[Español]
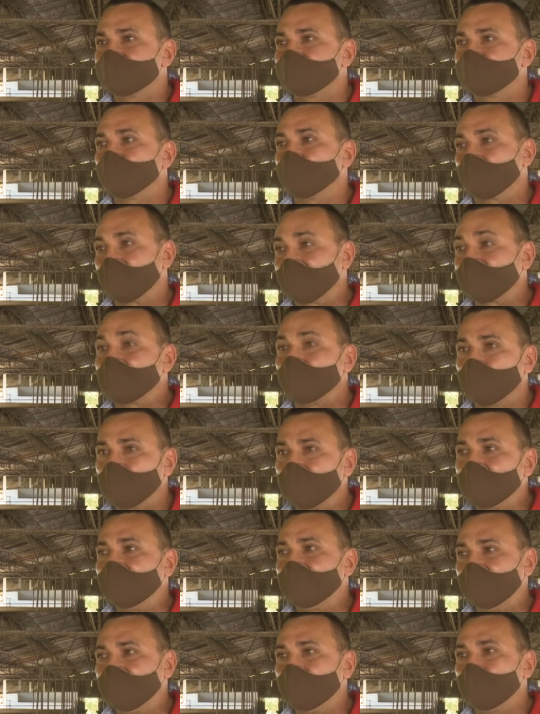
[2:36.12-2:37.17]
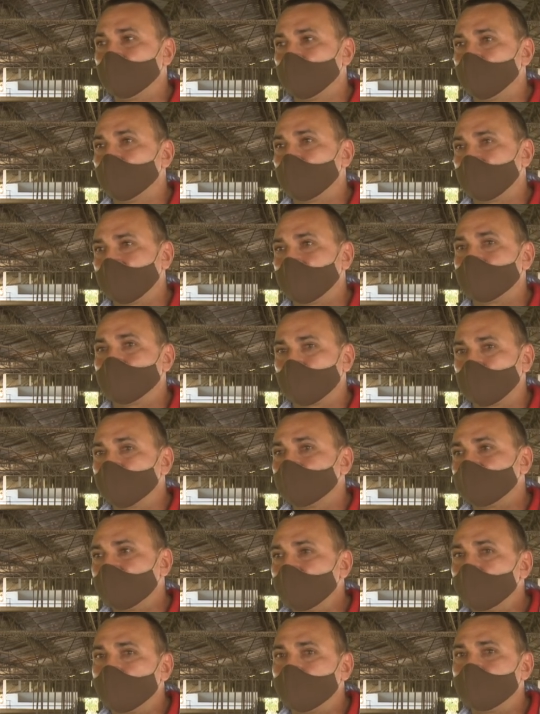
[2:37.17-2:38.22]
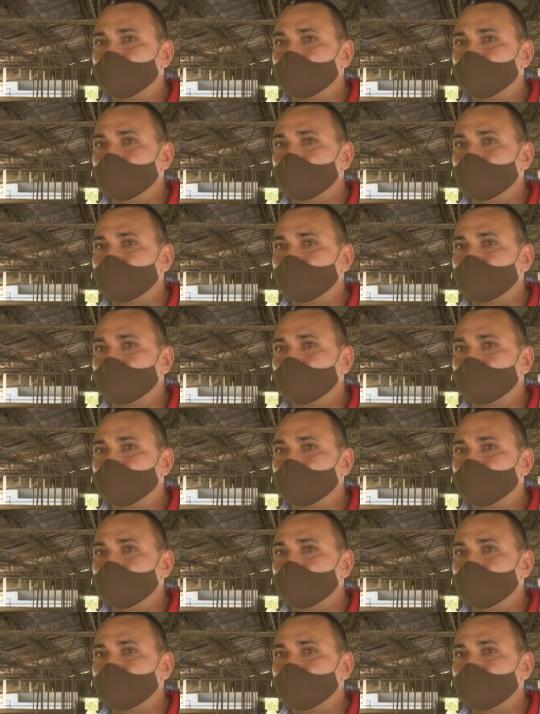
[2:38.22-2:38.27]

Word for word: porque hay que molerle, a producir los